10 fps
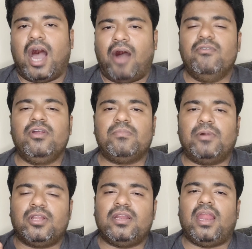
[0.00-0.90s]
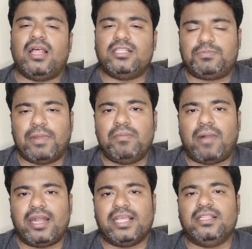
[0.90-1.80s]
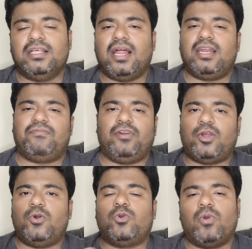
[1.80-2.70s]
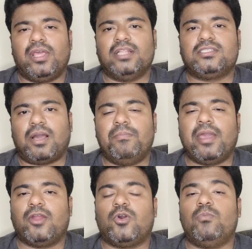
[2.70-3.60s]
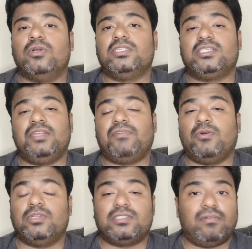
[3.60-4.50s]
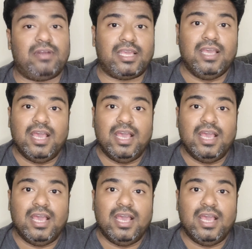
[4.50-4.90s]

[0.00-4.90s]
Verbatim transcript: அவருக்கு மட்டும் நல்லா அந்த ஸ்பெல்லு மாட்டி இருந்ததுன்னா டெஃபினட்டாக ஒரு டுவெண்ட்டி ரன்ஸ் கம்மியாக இருக்கும் ஒன் சிக்ஸ்டி ஃபைவ் ஒன் செவன்ட்டி